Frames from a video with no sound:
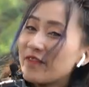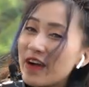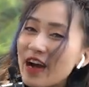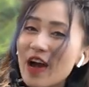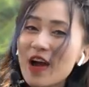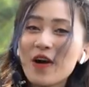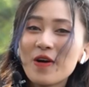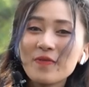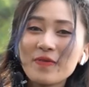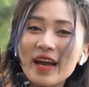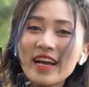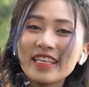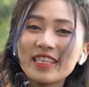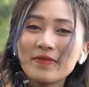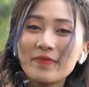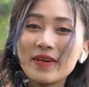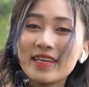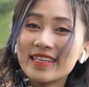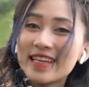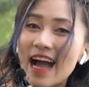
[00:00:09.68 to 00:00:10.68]
Và ngày hôm nay
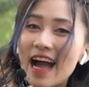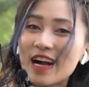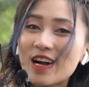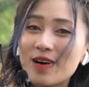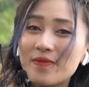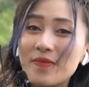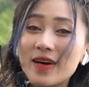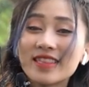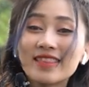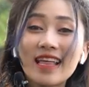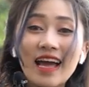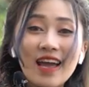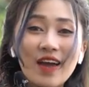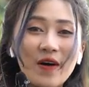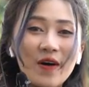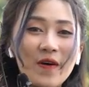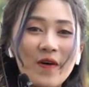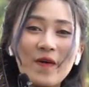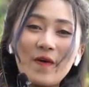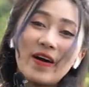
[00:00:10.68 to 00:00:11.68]
thì mình đang có mặt tại
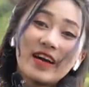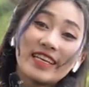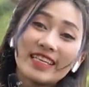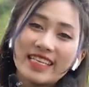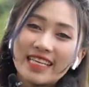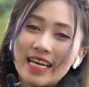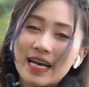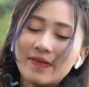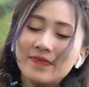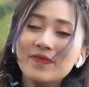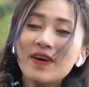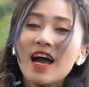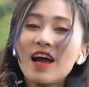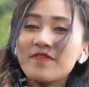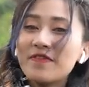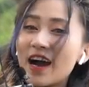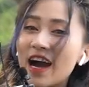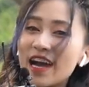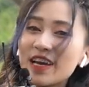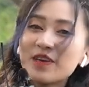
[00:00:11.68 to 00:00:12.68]
Hồ Hoàn Kiếm
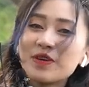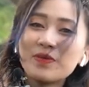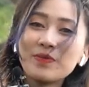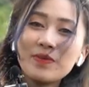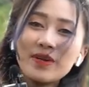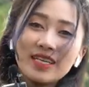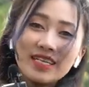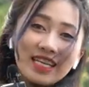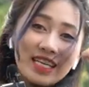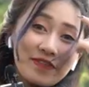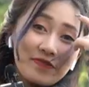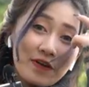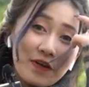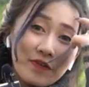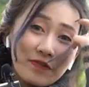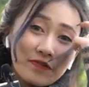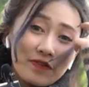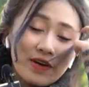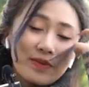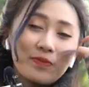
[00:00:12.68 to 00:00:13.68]
Và hãy cùng mình đi
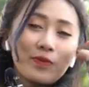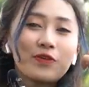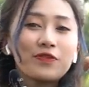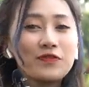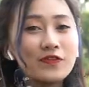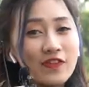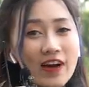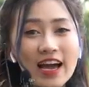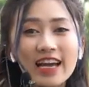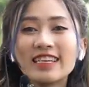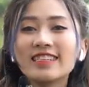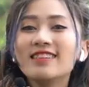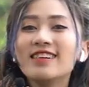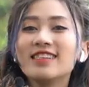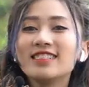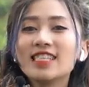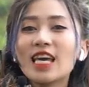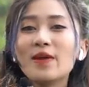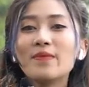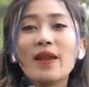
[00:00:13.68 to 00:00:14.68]
phỏng vấn một vài
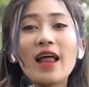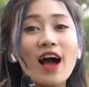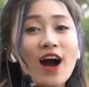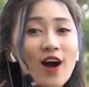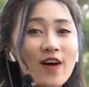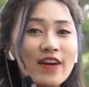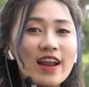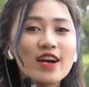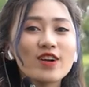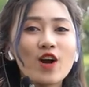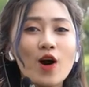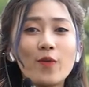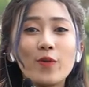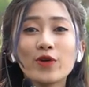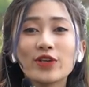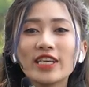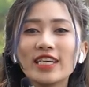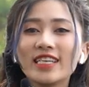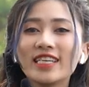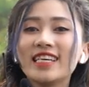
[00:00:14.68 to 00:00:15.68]
người xem là họ đã có
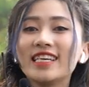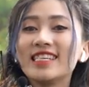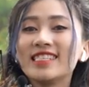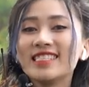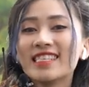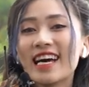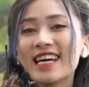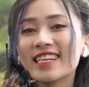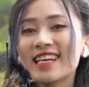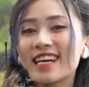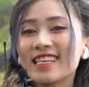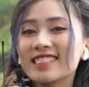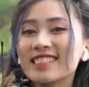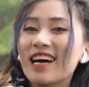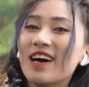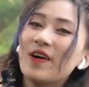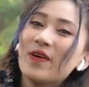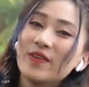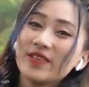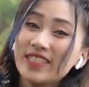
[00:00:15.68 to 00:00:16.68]
một kỳ nghỉ giãn cách
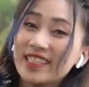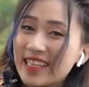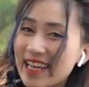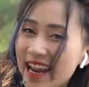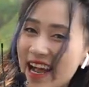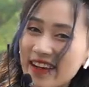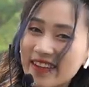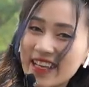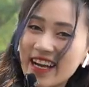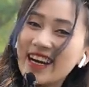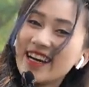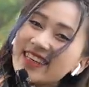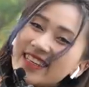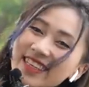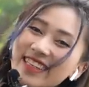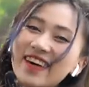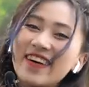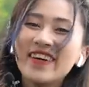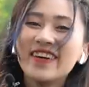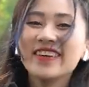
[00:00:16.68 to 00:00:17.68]
xã hội như thế nào nhá
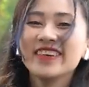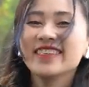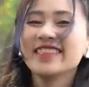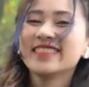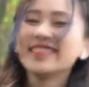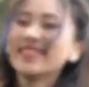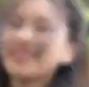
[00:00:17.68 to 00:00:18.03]
Đi thôi